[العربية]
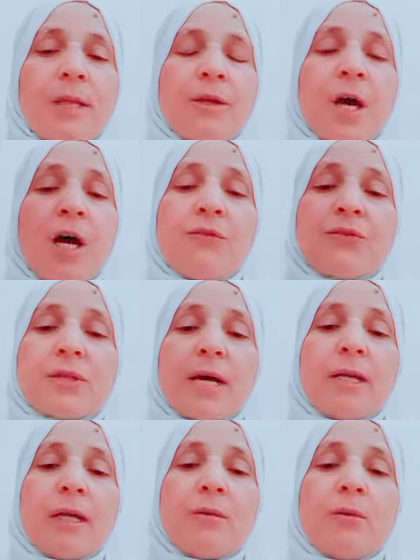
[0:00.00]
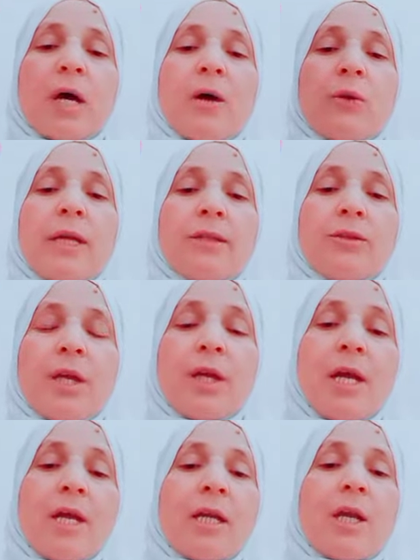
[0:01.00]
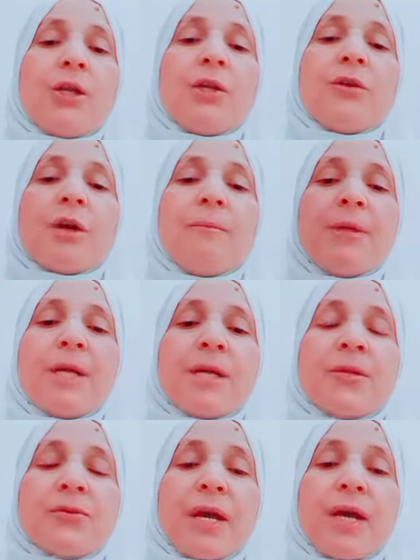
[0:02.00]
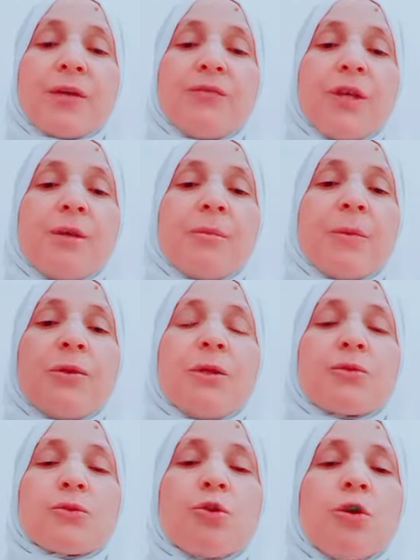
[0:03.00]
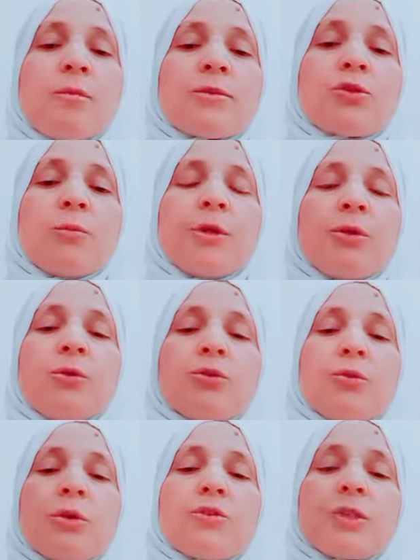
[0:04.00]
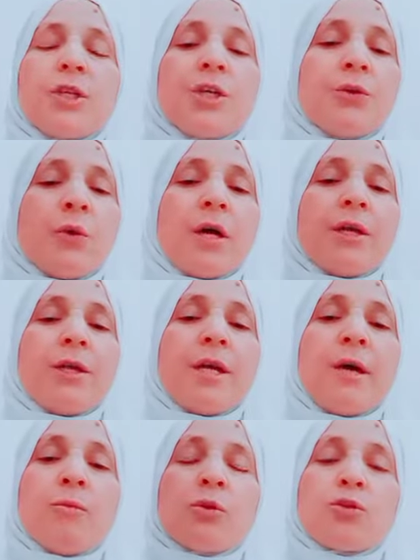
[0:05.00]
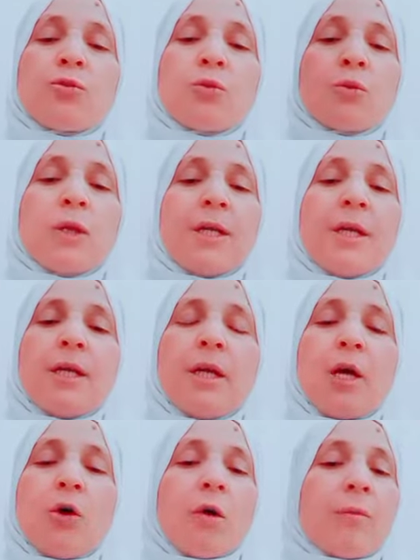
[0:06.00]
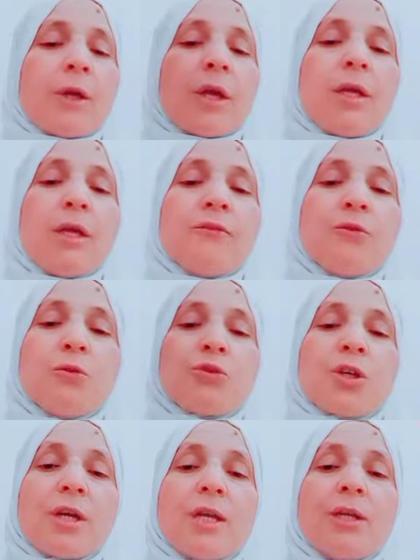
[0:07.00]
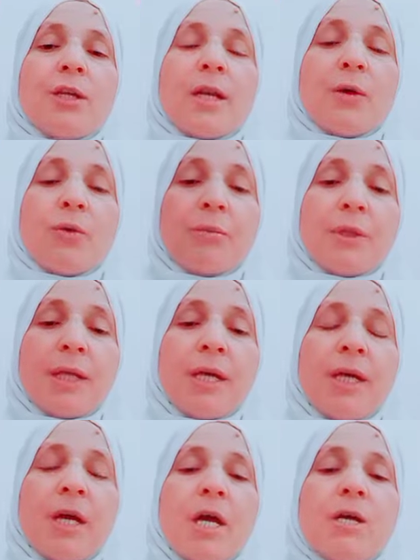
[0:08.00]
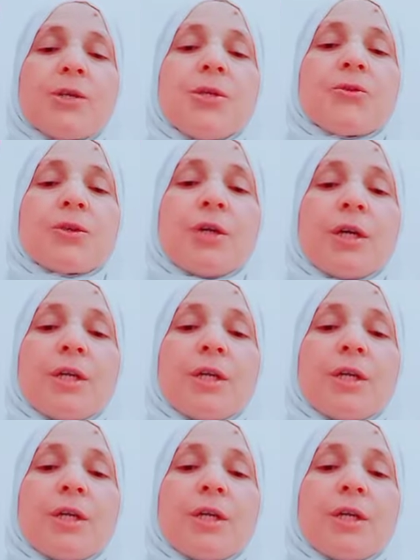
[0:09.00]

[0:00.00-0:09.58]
نحافظ على اولادنا لان ربنا رزقك فيه ما بيرزقهمش وبيقعدوا سنين وايام وشهور وليال وما بيخلفوش لان الابناء رزق